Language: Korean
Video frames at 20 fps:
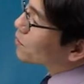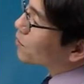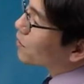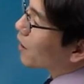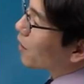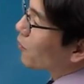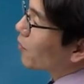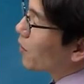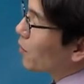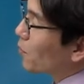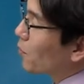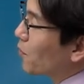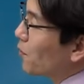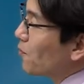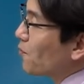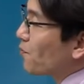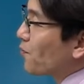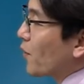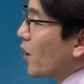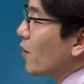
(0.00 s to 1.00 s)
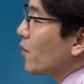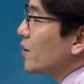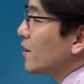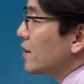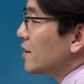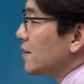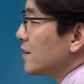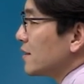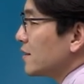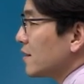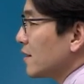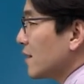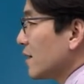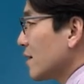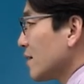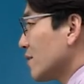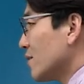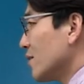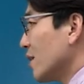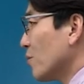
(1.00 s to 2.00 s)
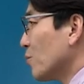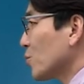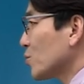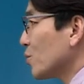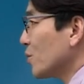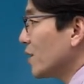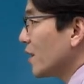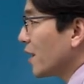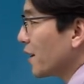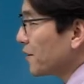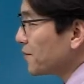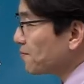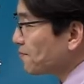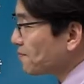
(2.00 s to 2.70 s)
또 예외로 되어 있는 그런 대목도 있네요.